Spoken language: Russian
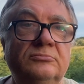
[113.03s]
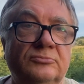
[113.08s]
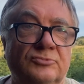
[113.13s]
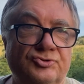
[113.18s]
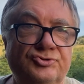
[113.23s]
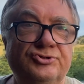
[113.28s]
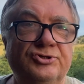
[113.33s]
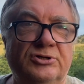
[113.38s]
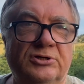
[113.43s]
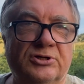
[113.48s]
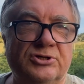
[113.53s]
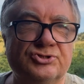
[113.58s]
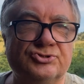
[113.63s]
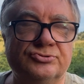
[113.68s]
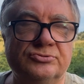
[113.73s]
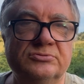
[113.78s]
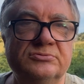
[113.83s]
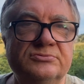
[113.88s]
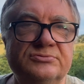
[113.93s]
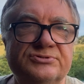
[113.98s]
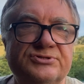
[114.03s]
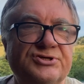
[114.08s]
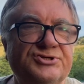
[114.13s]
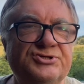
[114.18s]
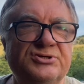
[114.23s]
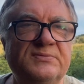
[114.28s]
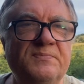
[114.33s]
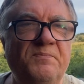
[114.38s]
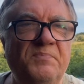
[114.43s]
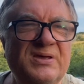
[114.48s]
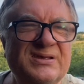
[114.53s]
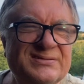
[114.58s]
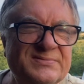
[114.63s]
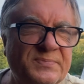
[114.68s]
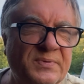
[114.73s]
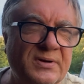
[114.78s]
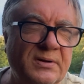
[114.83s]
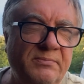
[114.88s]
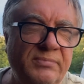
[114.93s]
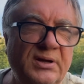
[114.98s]
очень хорошо. Значит, без
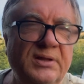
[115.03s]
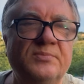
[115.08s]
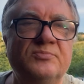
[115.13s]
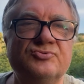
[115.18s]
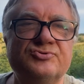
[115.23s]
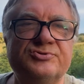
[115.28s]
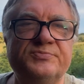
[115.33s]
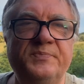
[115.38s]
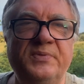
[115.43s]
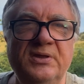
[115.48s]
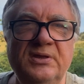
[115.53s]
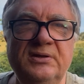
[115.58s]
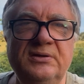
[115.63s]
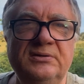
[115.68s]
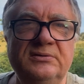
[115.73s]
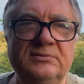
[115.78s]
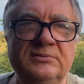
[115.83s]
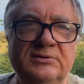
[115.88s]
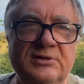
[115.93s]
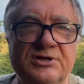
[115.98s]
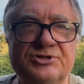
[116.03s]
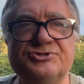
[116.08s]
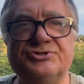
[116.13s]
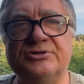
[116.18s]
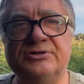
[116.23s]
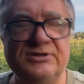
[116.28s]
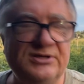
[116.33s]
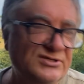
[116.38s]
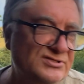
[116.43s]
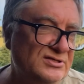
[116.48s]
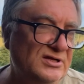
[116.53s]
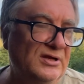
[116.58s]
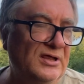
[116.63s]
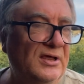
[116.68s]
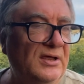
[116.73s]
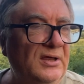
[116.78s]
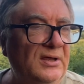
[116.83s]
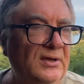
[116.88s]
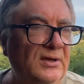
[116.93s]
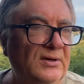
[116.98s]
проблем успеет, даже
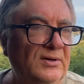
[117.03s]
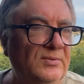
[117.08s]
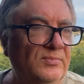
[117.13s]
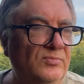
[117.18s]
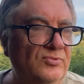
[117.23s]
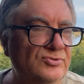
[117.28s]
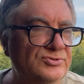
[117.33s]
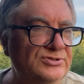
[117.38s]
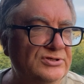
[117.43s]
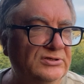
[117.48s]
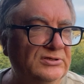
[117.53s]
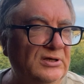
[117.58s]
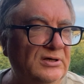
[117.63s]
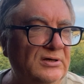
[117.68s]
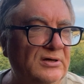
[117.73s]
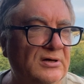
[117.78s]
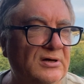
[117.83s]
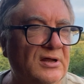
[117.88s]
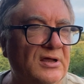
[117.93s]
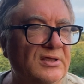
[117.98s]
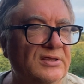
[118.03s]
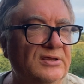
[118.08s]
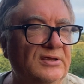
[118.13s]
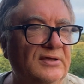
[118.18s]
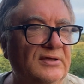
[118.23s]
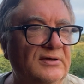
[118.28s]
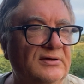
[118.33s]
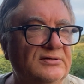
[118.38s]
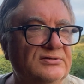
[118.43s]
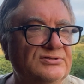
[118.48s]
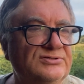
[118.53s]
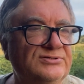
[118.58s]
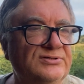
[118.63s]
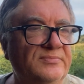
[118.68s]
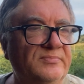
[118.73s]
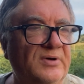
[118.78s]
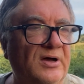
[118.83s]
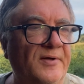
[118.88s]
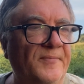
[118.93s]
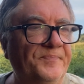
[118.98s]
если будет ранняя
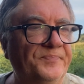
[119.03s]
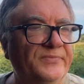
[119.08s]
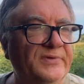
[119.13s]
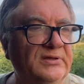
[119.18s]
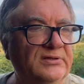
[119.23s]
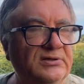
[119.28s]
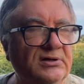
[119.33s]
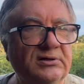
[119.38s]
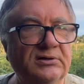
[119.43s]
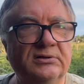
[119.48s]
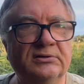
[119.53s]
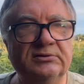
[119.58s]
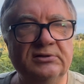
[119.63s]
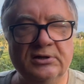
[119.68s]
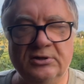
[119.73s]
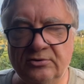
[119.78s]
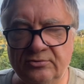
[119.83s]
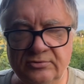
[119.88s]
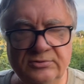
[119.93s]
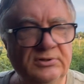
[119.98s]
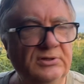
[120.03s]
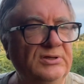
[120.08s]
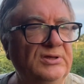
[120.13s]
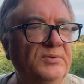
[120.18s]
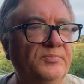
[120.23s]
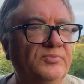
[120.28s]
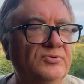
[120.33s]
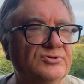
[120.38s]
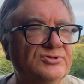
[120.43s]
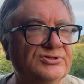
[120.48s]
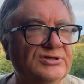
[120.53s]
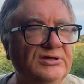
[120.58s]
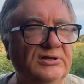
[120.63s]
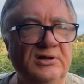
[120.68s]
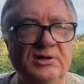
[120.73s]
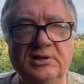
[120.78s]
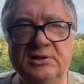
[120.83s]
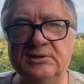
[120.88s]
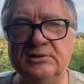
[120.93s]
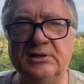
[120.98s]
зима. Итак, дайкон японский
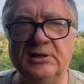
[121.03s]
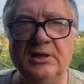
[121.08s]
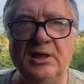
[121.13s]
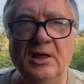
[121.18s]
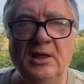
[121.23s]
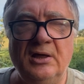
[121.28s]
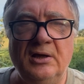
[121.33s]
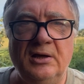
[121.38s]
длинный.